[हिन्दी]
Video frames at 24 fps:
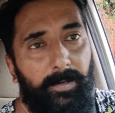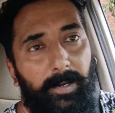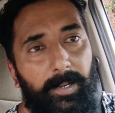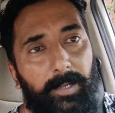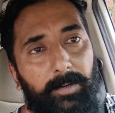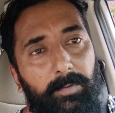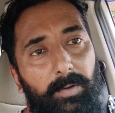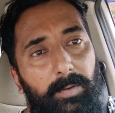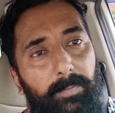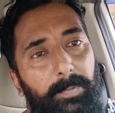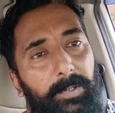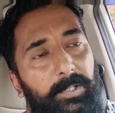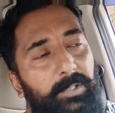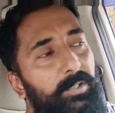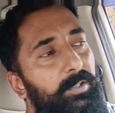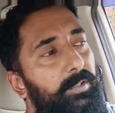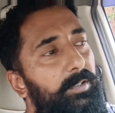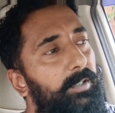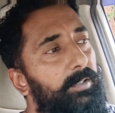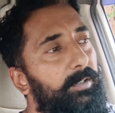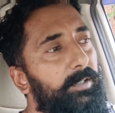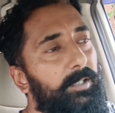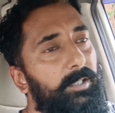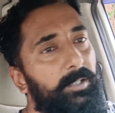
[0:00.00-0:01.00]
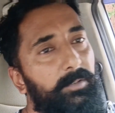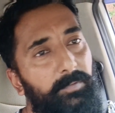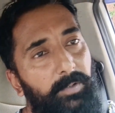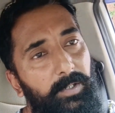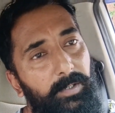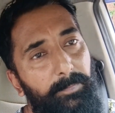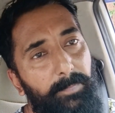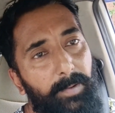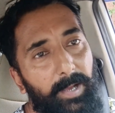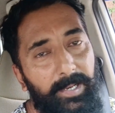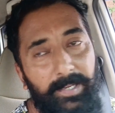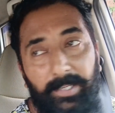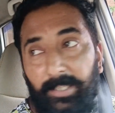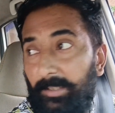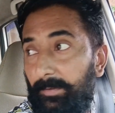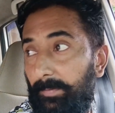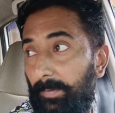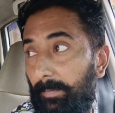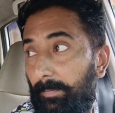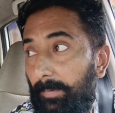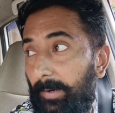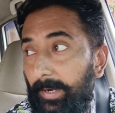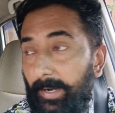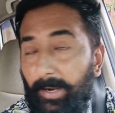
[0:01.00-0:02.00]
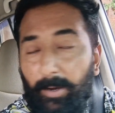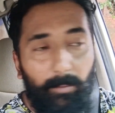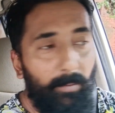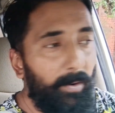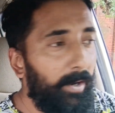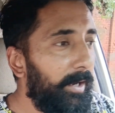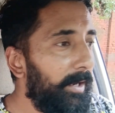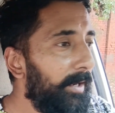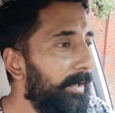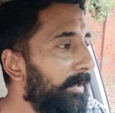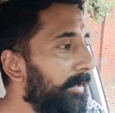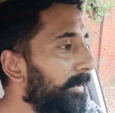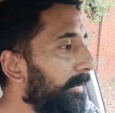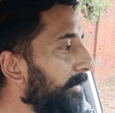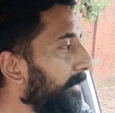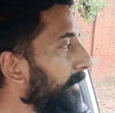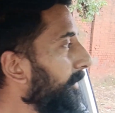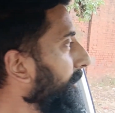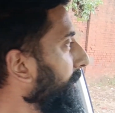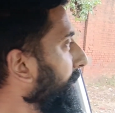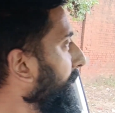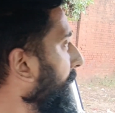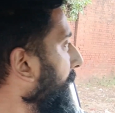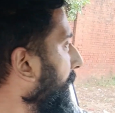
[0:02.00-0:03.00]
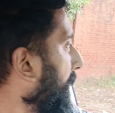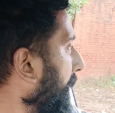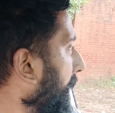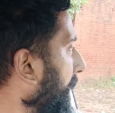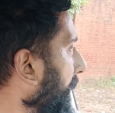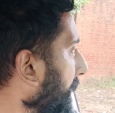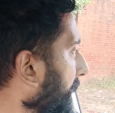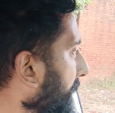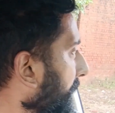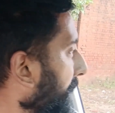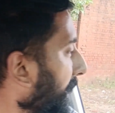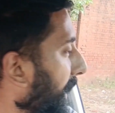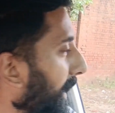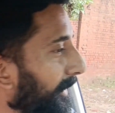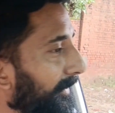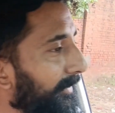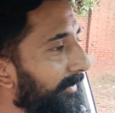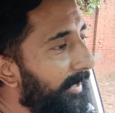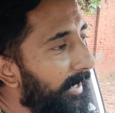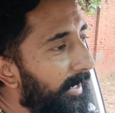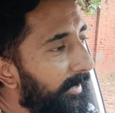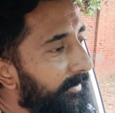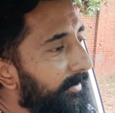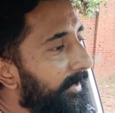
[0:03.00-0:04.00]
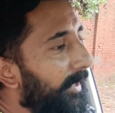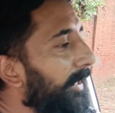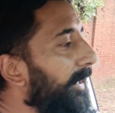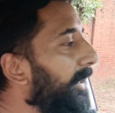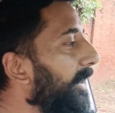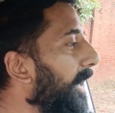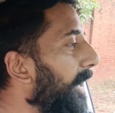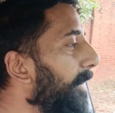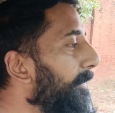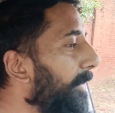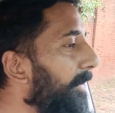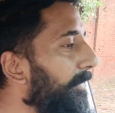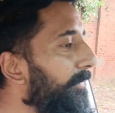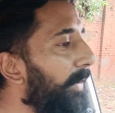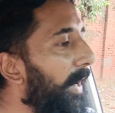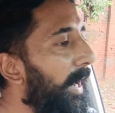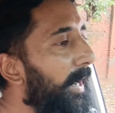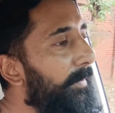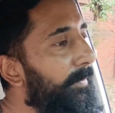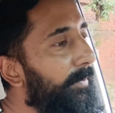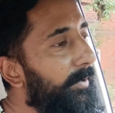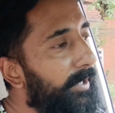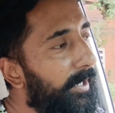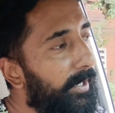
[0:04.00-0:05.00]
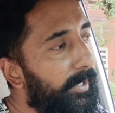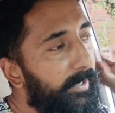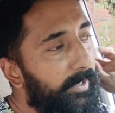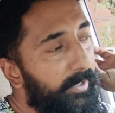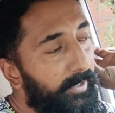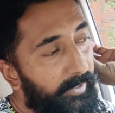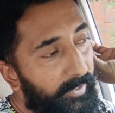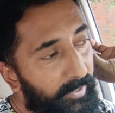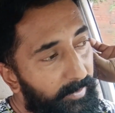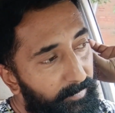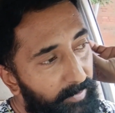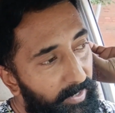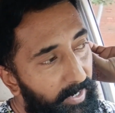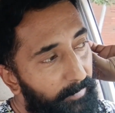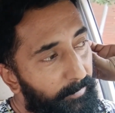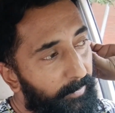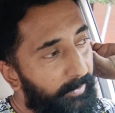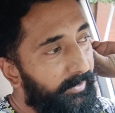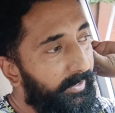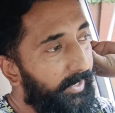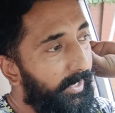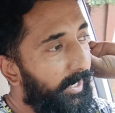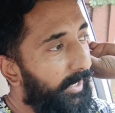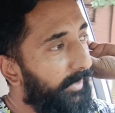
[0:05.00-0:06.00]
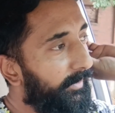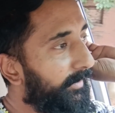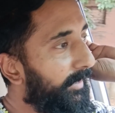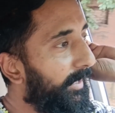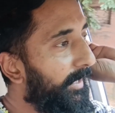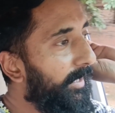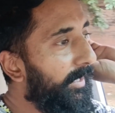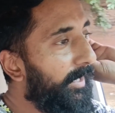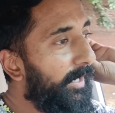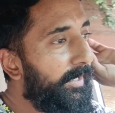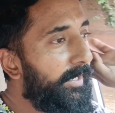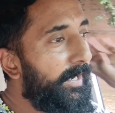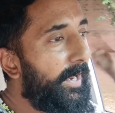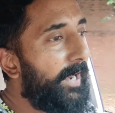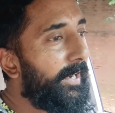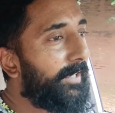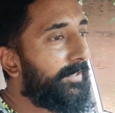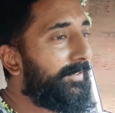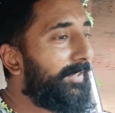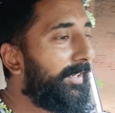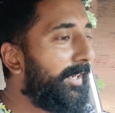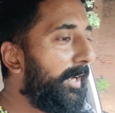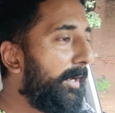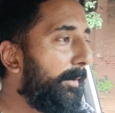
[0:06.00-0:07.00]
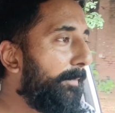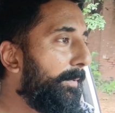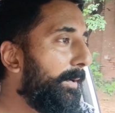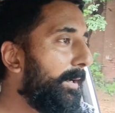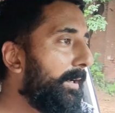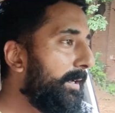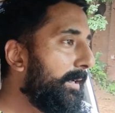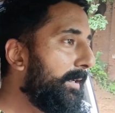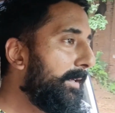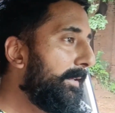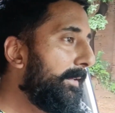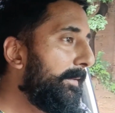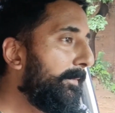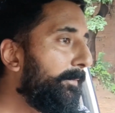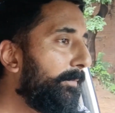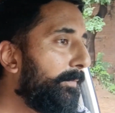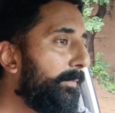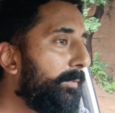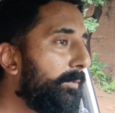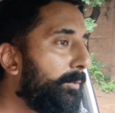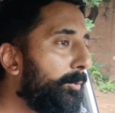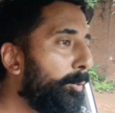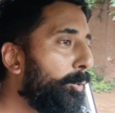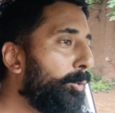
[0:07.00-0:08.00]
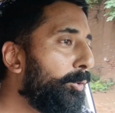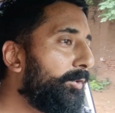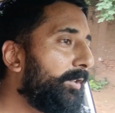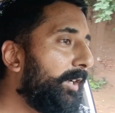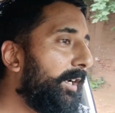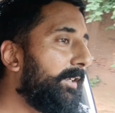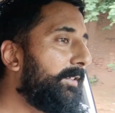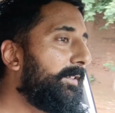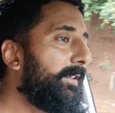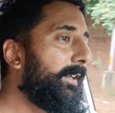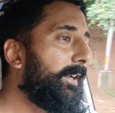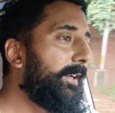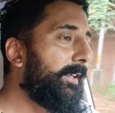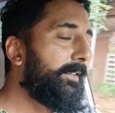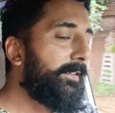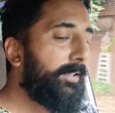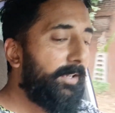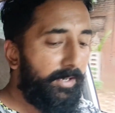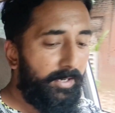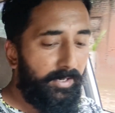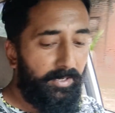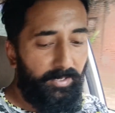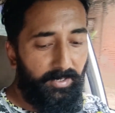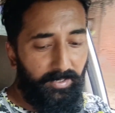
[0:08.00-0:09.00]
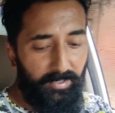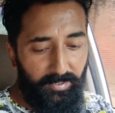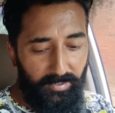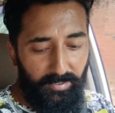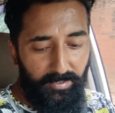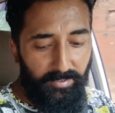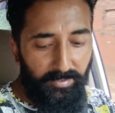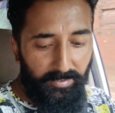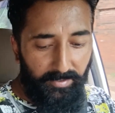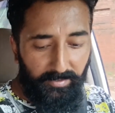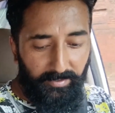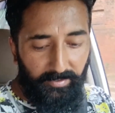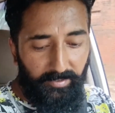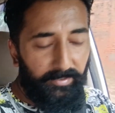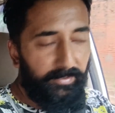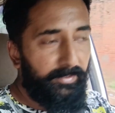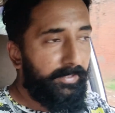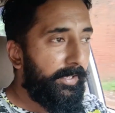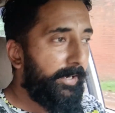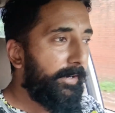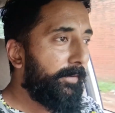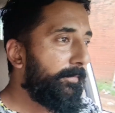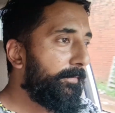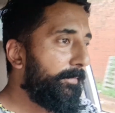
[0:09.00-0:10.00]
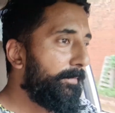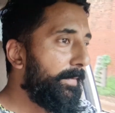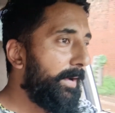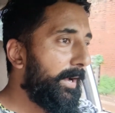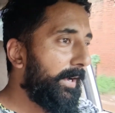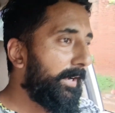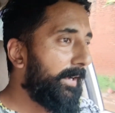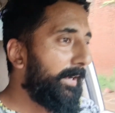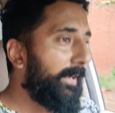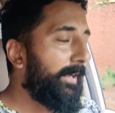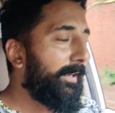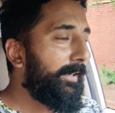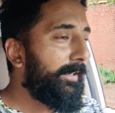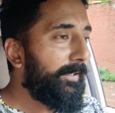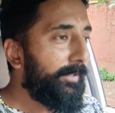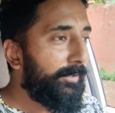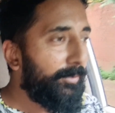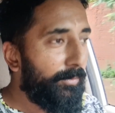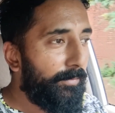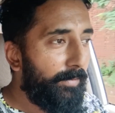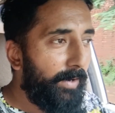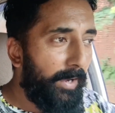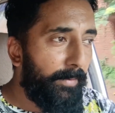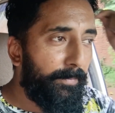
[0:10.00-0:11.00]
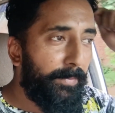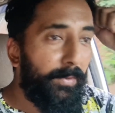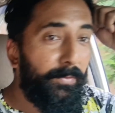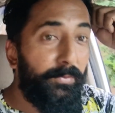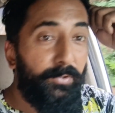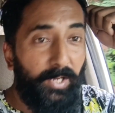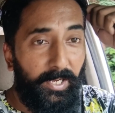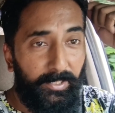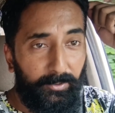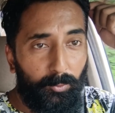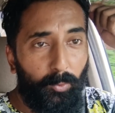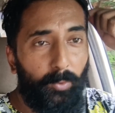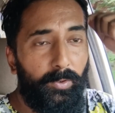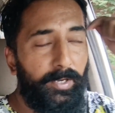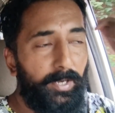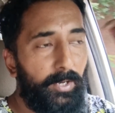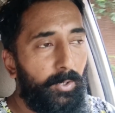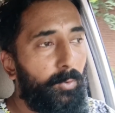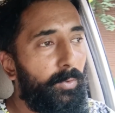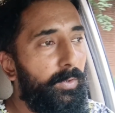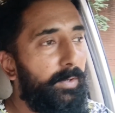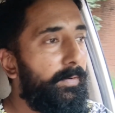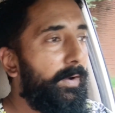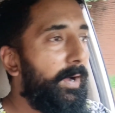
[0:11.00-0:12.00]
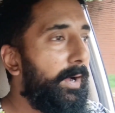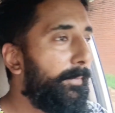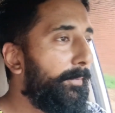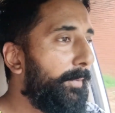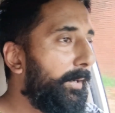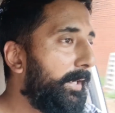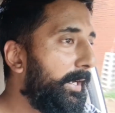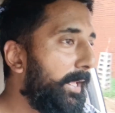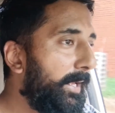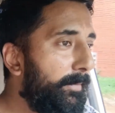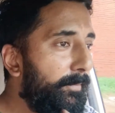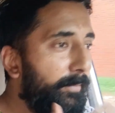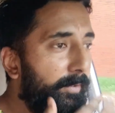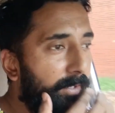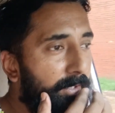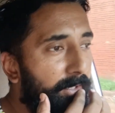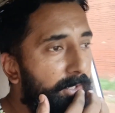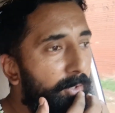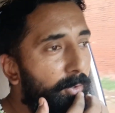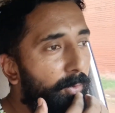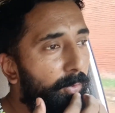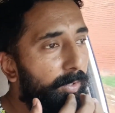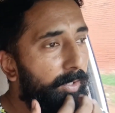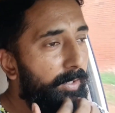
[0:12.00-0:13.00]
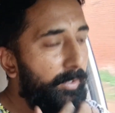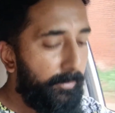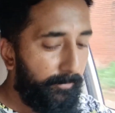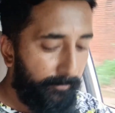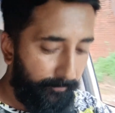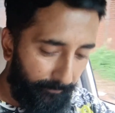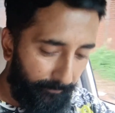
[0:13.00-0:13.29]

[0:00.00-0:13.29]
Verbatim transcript: लगभग 25 से 30 फीट पानी इसमें भरा हुआ है और एहतियात के लिए यहाँ पे फायर ब्रिगेड की टीम यहाँ पे तैनात की गई है एक सिरे पे दूसरे सिरे से की तरफ मैं गया नहीं तो वहाँ पे भी शायद कोई ना कोई वहाँ पे टीम रखी होगी